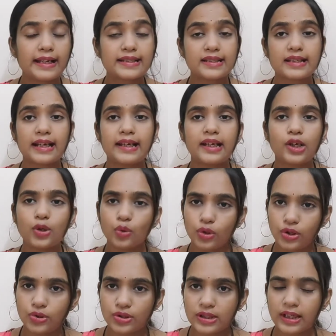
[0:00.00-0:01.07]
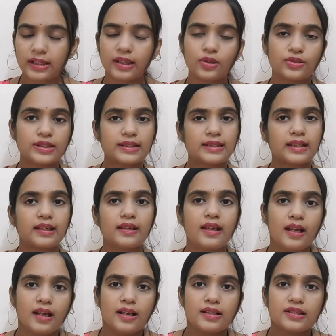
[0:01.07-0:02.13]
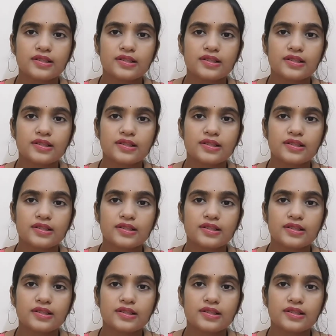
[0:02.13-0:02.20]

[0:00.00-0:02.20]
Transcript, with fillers: हेयर स्टाइलिंग टूल यूज़ करते हो जैसे कि